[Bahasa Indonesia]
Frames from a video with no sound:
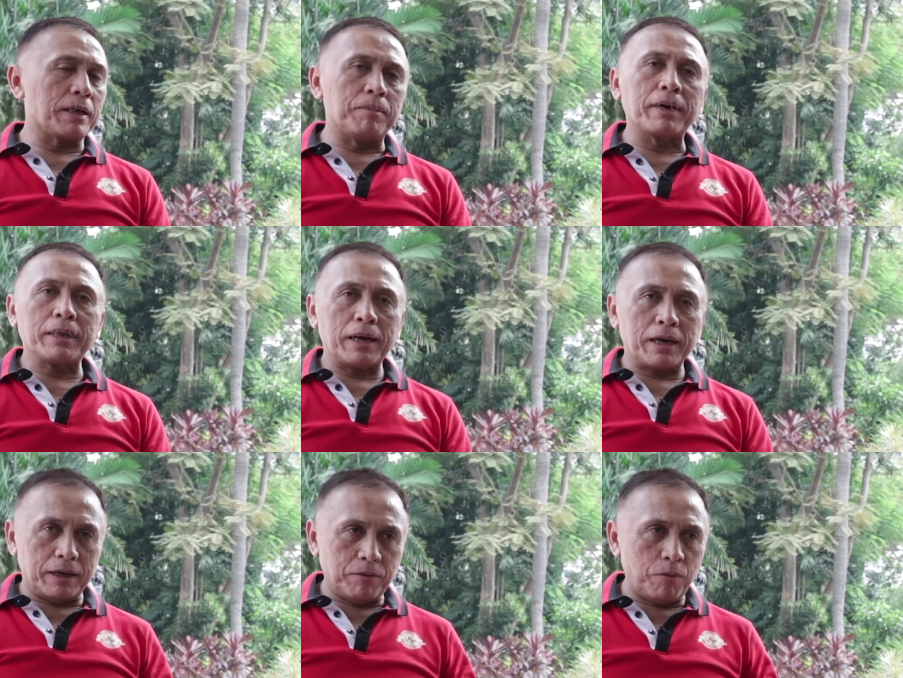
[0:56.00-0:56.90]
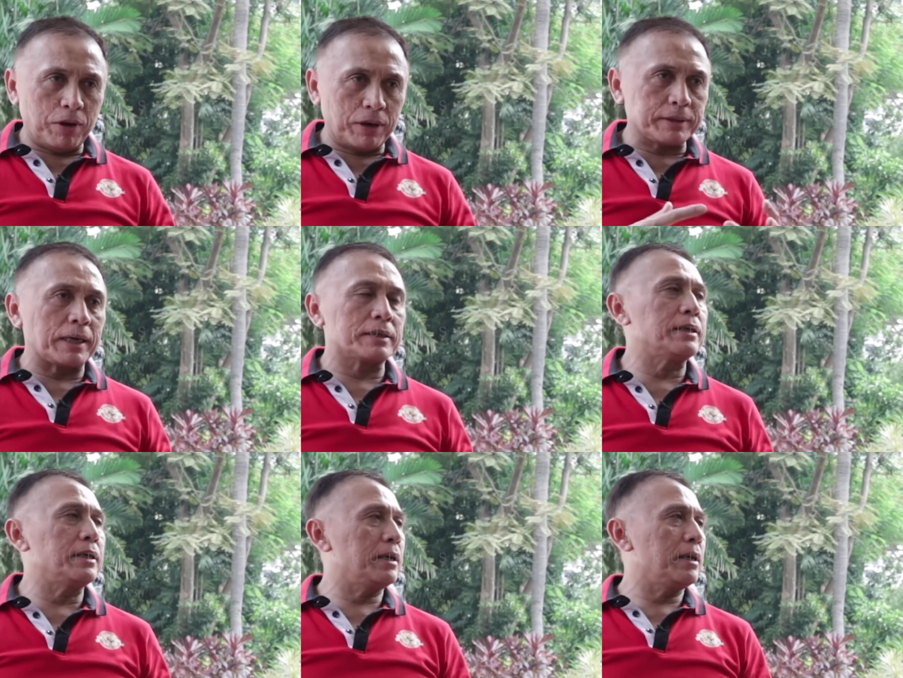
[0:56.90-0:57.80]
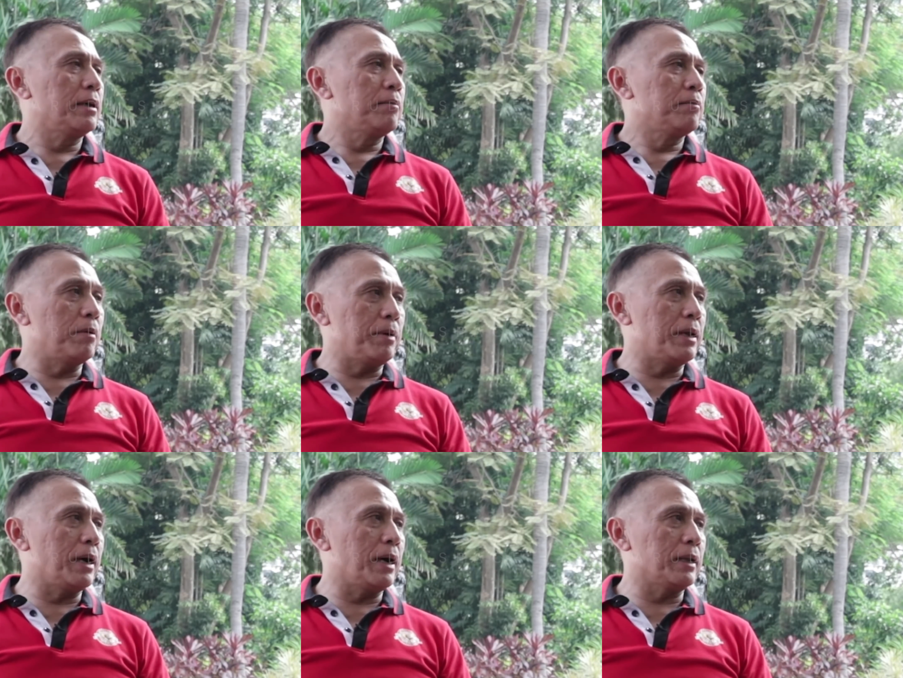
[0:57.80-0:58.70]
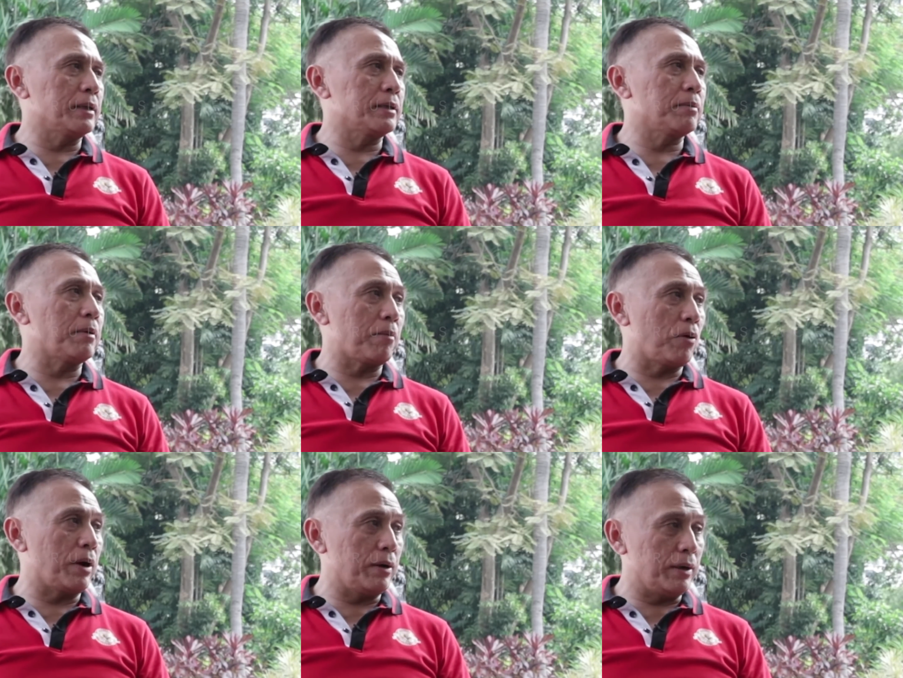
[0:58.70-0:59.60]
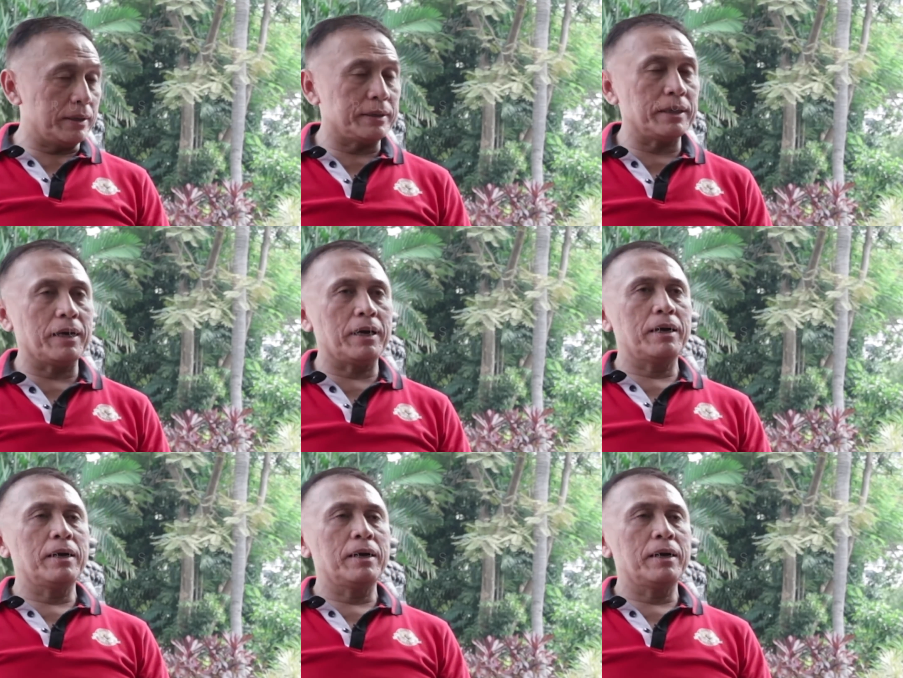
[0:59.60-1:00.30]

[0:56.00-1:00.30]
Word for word: Menurut Muhammad Iriawan, Kiev Summit yang berasal dari Kamboja itu juga sangat